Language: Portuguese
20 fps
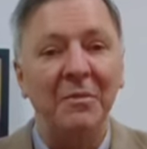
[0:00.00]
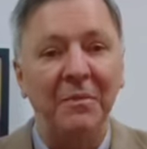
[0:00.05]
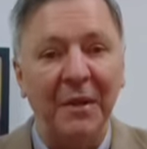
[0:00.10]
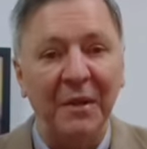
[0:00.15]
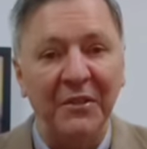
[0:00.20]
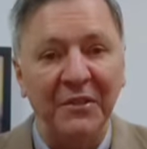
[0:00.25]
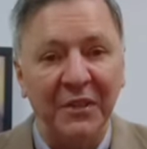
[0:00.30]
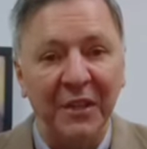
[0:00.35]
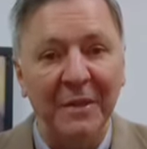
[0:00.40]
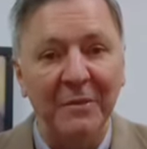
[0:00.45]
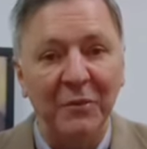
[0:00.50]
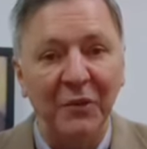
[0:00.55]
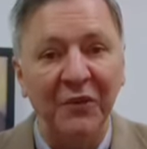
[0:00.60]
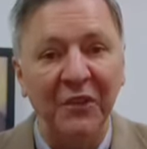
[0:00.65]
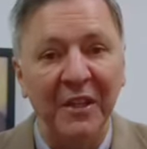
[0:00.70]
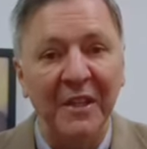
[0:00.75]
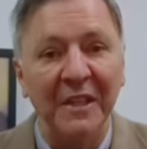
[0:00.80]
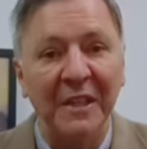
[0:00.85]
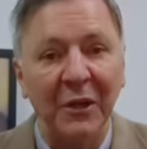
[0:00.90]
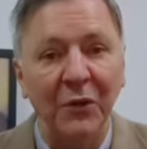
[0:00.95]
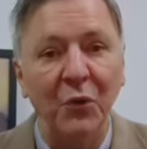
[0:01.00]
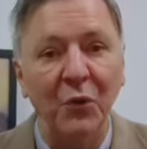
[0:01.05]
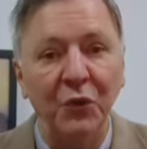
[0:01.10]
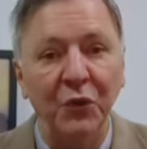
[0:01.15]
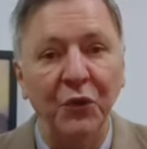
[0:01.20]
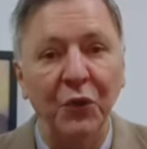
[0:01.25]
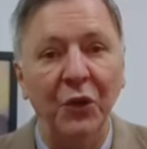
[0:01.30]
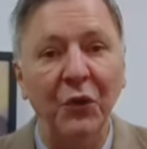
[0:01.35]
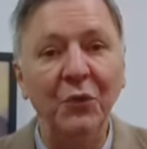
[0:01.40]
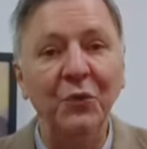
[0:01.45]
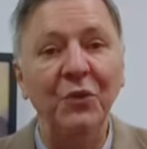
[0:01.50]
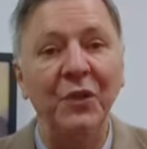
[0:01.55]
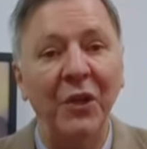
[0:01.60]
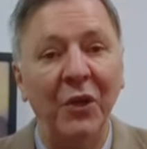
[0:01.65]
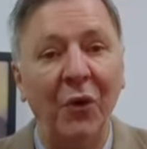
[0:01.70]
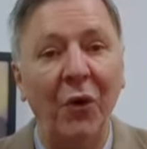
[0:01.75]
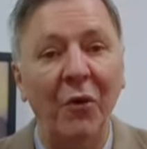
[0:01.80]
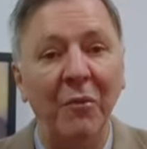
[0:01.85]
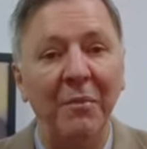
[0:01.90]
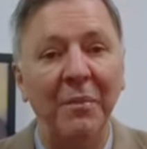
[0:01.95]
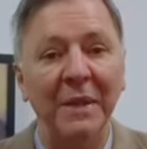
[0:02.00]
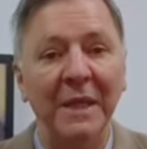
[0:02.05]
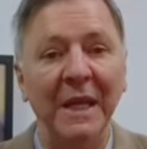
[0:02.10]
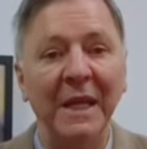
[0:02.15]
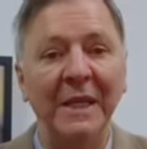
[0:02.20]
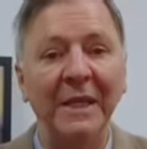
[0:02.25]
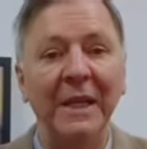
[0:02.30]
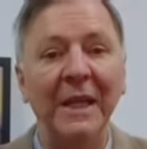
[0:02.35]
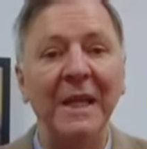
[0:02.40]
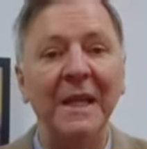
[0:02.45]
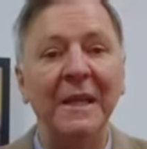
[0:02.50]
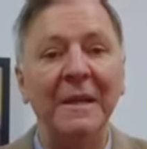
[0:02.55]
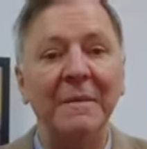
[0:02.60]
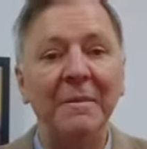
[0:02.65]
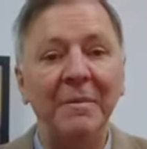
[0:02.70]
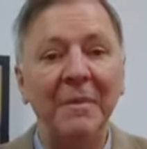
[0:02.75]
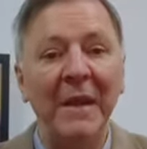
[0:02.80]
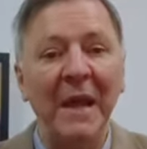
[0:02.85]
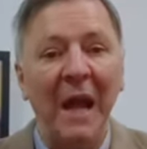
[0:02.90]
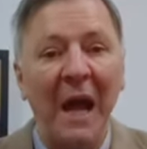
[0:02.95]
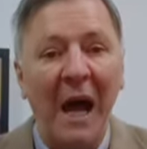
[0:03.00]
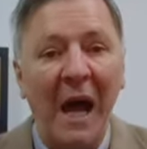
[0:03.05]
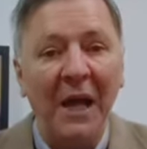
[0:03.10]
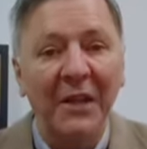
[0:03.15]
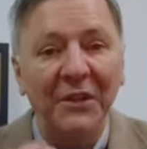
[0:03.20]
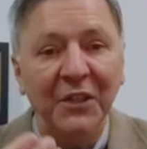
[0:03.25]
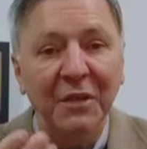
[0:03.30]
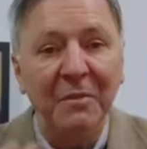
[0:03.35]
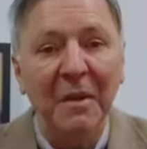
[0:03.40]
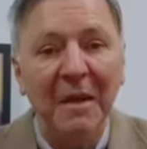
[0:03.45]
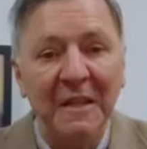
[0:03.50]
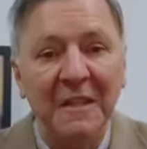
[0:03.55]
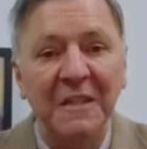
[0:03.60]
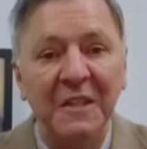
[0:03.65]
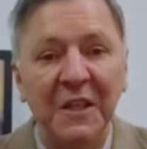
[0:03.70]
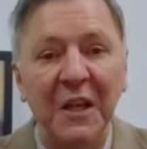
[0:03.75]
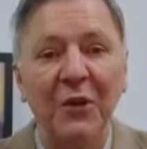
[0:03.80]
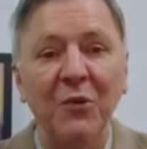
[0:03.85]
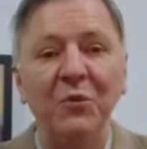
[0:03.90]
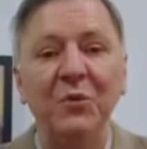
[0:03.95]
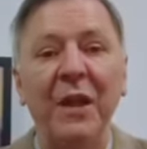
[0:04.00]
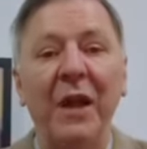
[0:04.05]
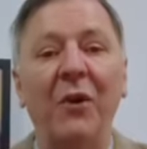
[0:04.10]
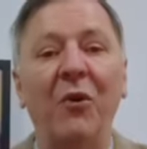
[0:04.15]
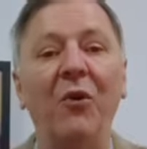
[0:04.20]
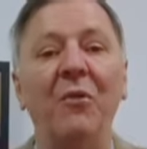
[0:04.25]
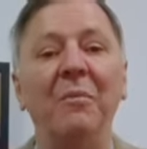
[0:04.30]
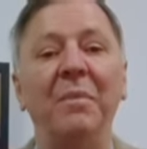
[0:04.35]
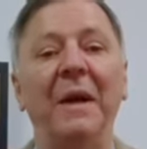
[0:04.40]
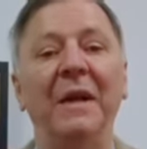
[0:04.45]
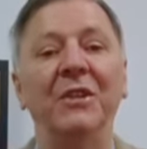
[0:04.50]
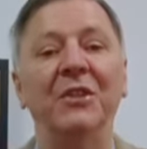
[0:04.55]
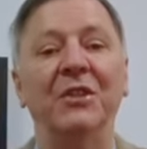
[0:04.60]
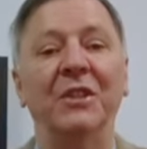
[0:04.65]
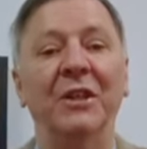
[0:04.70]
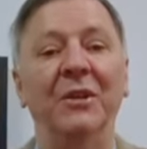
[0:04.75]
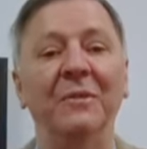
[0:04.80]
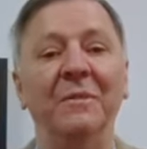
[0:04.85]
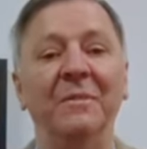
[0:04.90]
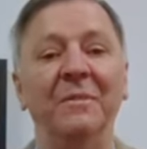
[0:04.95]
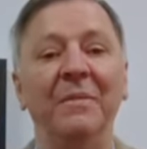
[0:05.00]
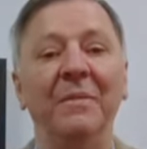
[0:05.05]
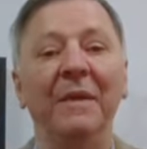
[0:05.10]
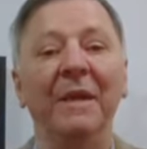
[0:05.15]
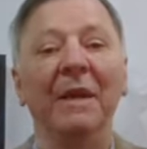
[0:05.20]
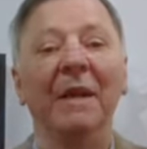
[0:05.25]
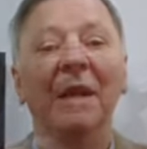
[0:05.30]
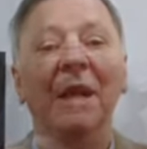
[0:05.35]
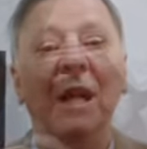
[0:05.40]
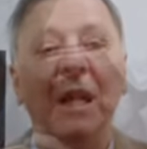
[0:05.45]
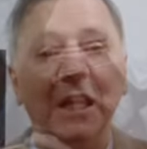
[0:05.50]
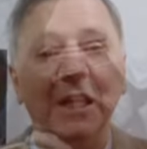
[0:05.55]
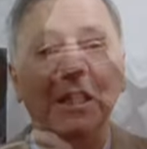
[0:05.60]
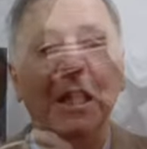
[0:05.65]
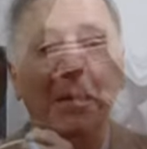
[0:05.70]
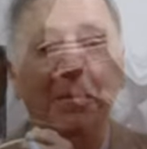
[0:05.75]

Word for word: Peçamos então o dom de compreender a dimensão da compaixão e